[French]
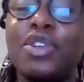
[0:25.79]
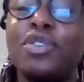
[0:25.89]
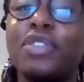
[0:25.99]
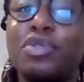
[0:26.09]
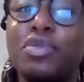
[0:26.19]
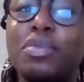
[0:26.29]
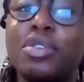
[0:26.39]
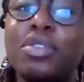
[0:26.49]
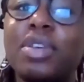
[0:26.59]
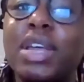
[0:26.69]

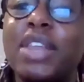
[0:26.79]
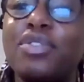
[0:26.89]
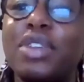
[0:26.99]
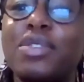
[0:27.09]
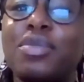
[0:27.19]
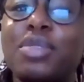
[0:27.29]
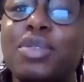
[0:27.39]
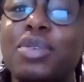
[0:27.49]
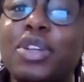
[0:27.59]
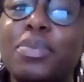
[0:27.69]
l'environnement et les violations
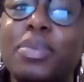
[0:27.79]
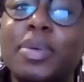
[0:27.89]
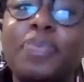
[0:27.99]
des droits de l'homme.